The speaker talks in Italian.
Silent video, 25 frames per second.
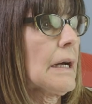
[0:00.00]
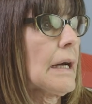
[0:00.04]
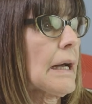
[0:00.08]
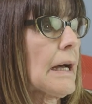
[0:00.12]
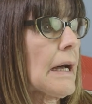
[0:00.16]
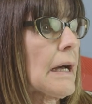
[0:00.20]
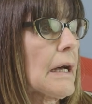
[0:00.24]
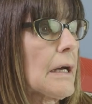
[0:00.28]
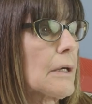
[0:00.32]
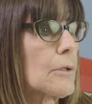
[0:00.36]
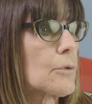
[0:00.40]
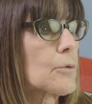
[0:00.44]

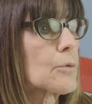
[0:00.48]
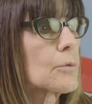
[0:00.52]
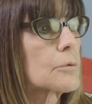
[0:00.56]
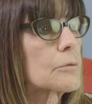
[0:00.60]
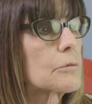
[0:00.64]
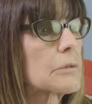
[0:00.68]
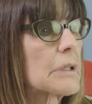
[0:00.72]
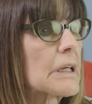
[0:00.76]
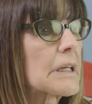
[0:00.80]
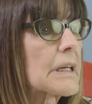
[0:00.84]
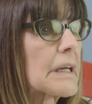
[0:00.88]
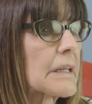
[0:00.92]
ha
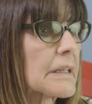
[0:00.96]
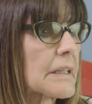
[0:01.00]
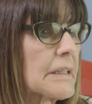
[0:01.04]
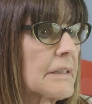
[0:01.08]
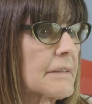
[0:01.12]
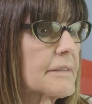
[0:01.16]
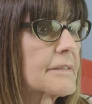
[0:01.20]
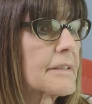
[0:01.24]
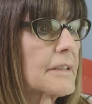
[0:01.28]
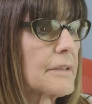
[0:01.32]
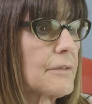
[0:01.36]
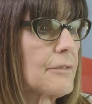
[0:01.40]
una
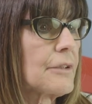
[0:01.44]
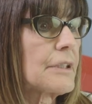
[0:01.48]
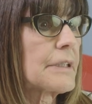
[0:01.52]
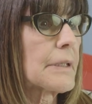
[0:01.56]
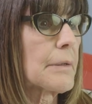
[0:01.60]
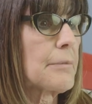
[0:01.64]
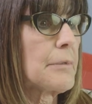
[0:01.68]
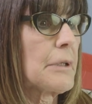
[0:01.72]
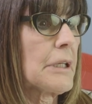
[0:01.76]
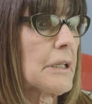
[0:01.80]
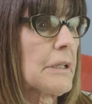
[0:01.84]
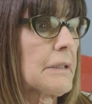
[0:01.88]
carenza di
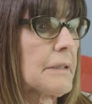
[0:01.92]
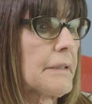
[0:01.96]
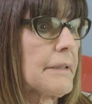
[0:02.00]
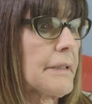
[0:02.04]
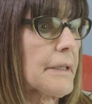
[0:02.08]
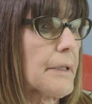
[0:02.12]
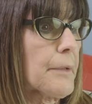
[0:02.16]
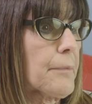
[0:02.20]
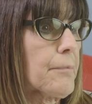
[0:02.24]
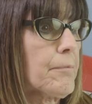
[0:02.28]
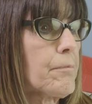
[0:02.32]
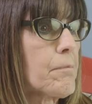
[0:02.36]
vitamina
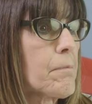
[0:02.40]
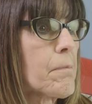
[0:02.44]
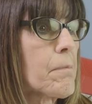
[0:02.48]
D